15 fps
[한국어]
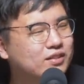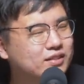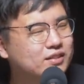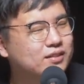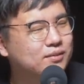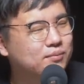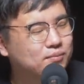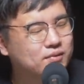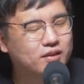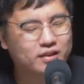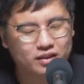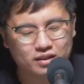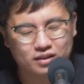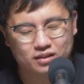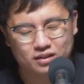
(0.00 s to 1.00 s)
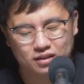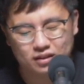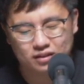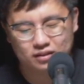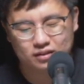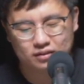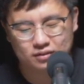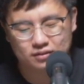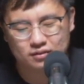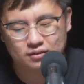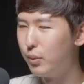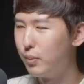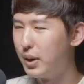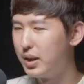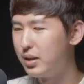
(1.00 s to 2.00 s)
그렇죠. 네. 그러니까
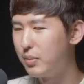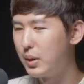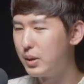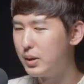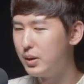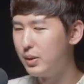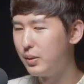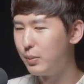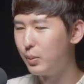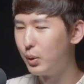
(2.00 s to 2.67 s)
뭐 말씀하신